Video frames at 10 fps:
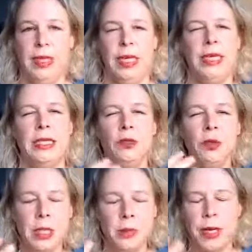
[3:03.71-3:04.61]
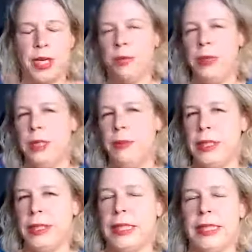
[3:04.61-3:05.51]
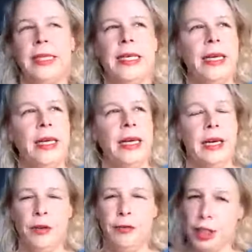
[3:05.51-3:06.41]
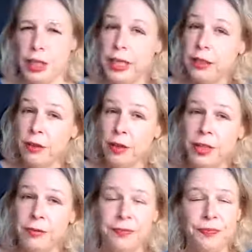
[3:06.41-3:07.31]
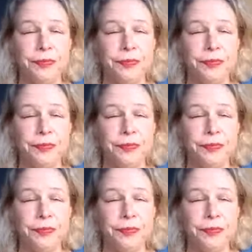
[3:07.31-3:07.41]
Also nur als Beispiel, damit Sie das äh, verstehen können.